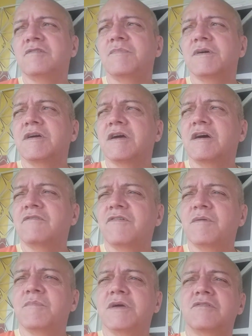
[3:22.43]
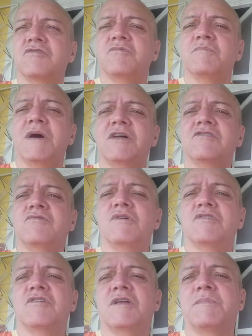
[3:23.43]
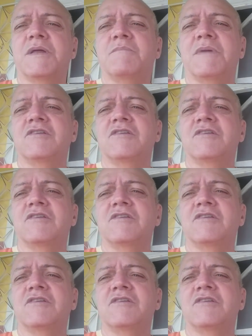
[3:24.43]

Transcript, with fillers: não peguei engarrafamento de mais de duas horas para ir,